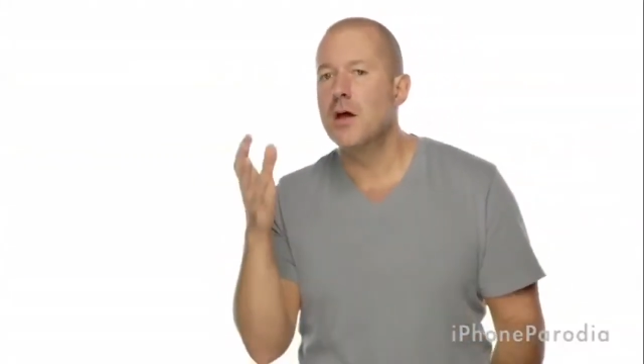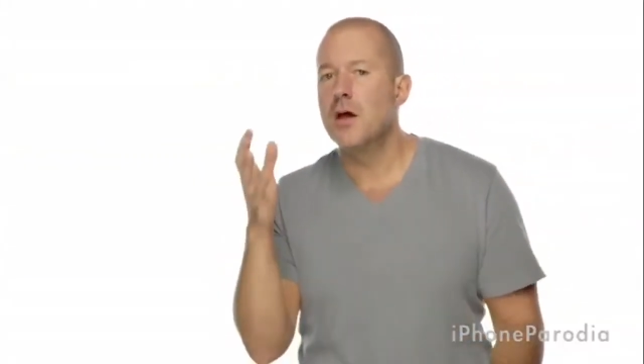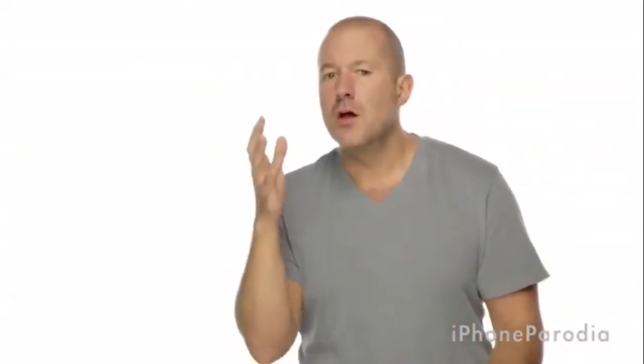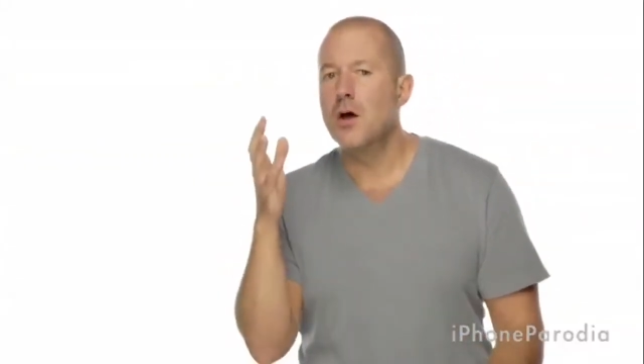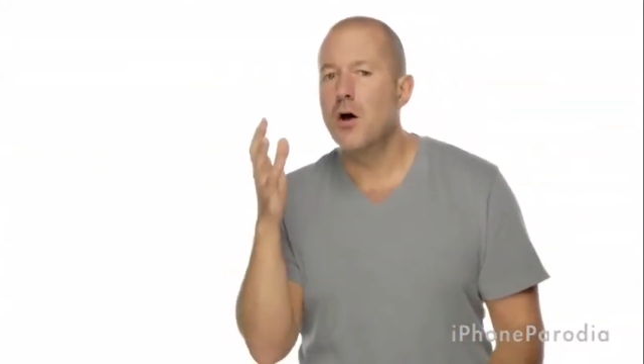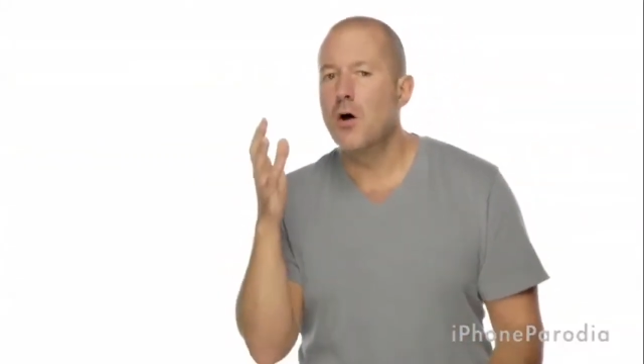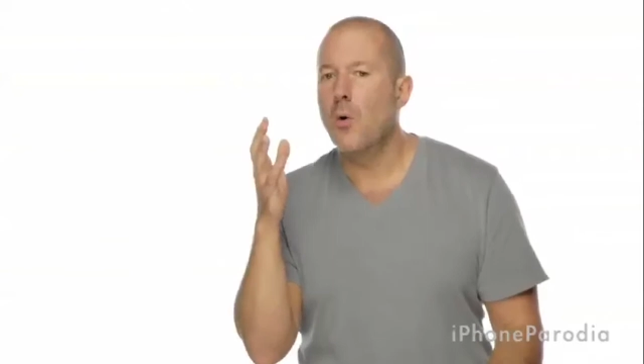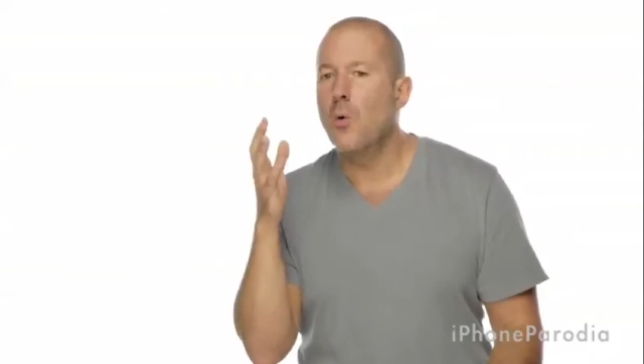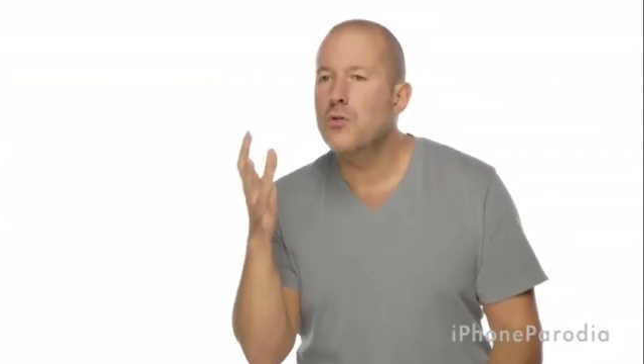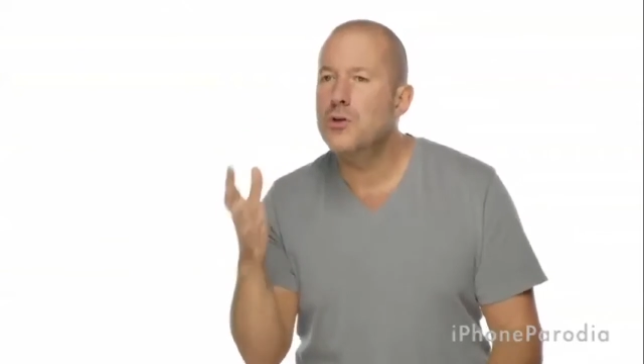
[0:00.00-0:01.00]
Oh,
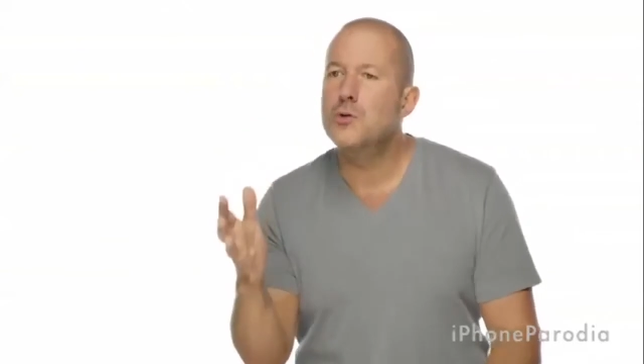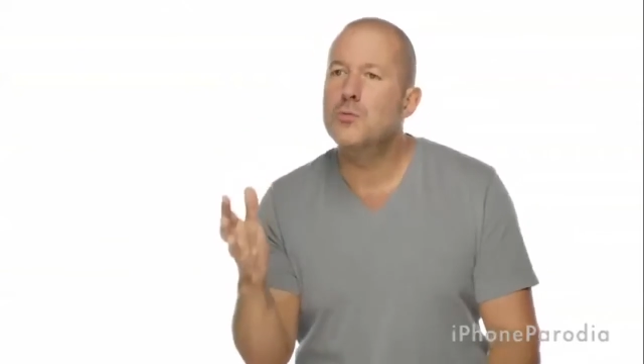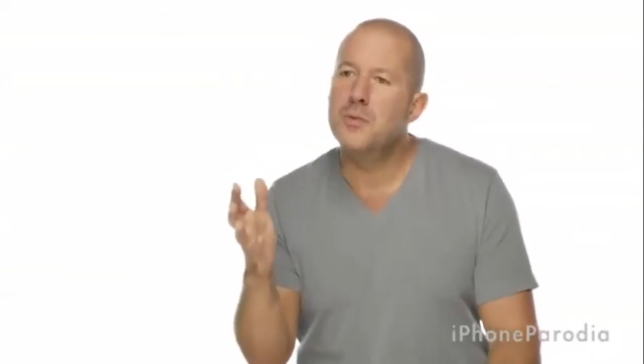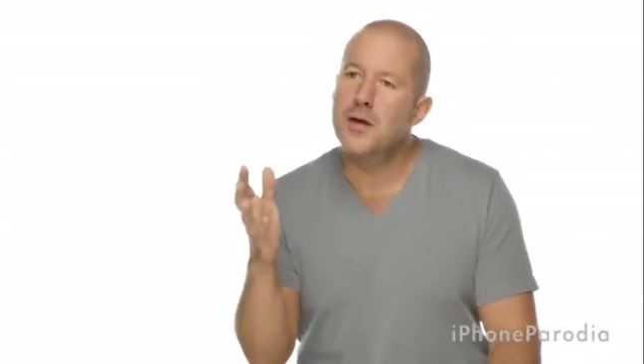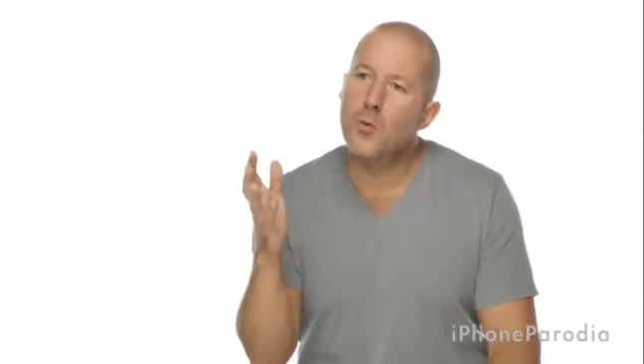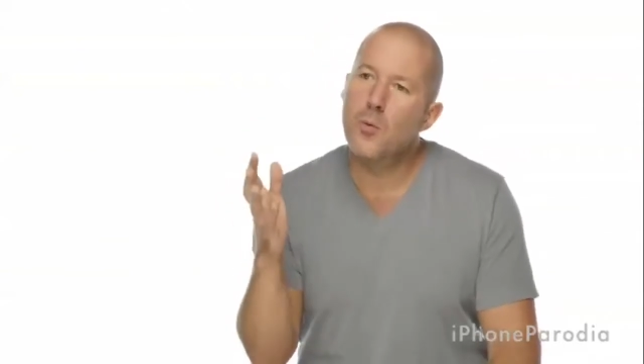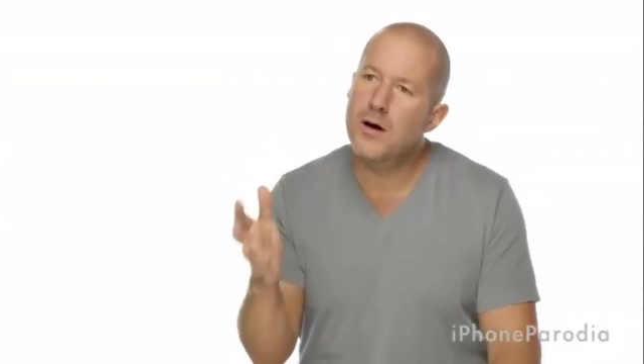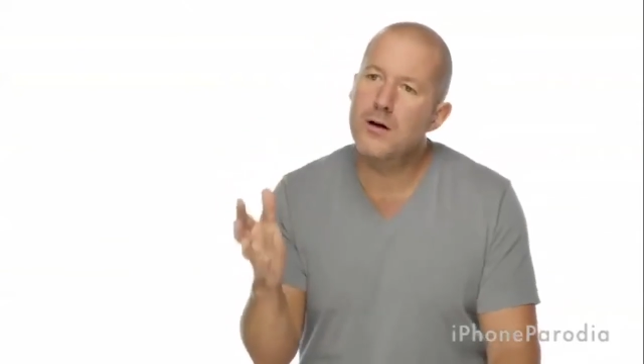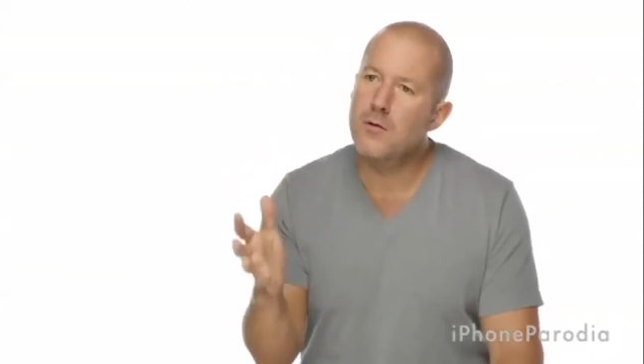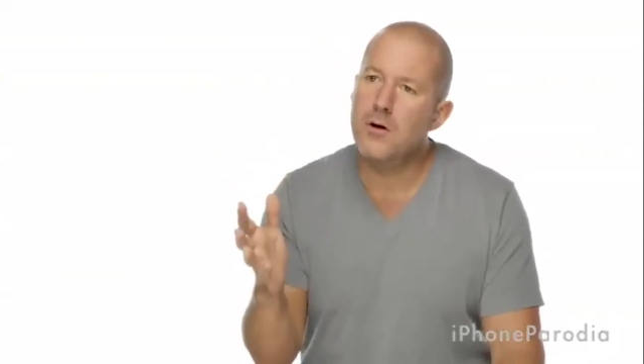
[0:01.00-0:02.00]
eh, tutto quello che ci
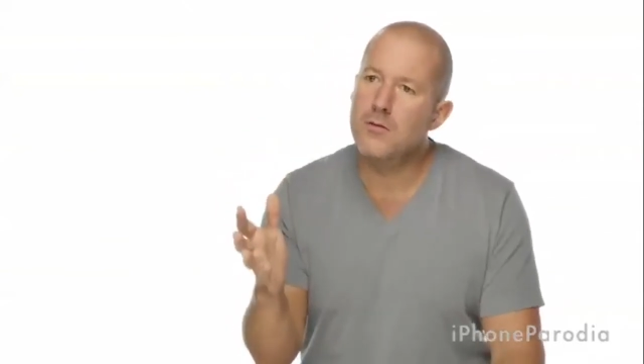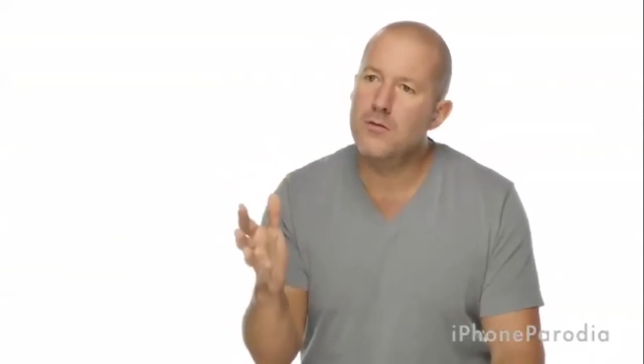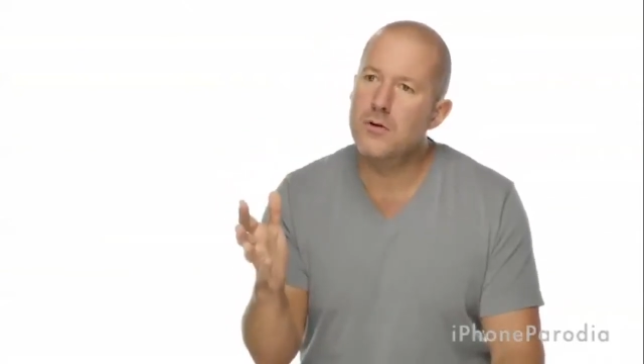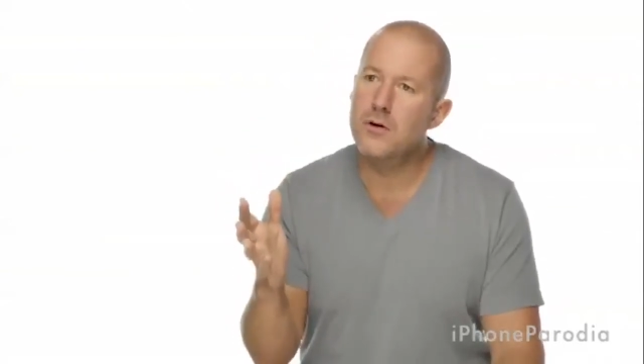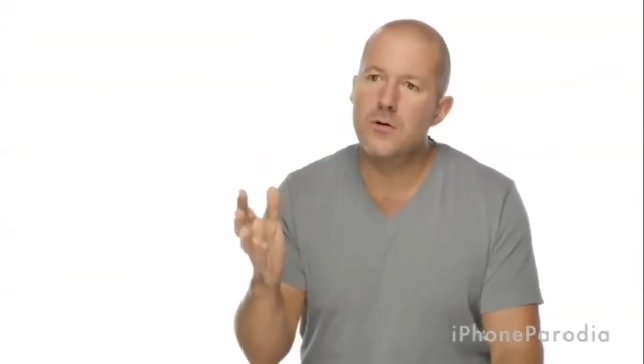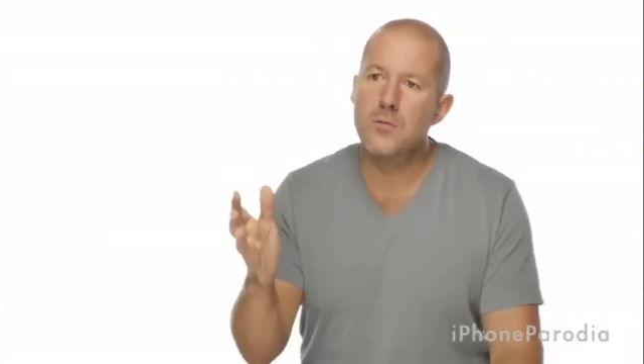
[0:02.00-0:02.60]
interessa